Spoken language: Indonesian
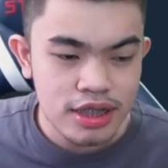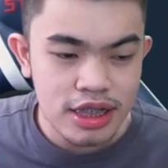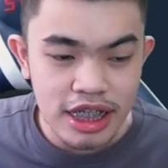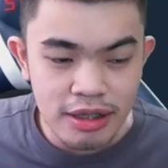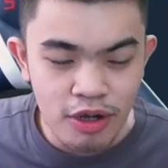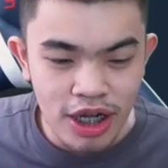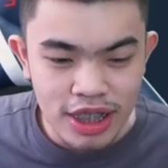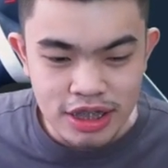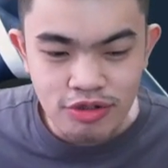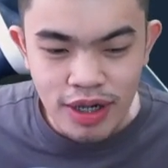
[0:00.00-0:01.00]
jadi Among
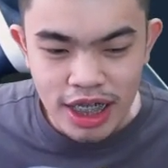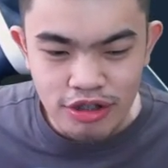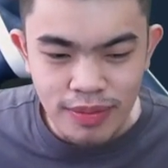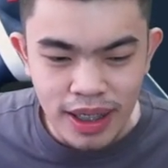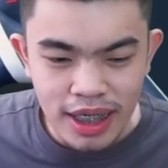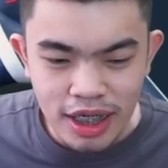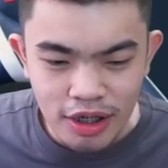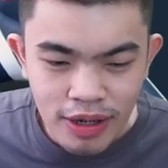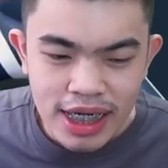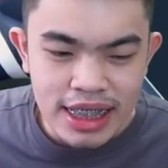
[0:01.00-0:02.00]
Us 2 itu bakalan
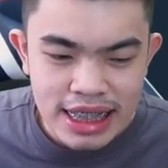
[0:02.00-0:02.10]
keluar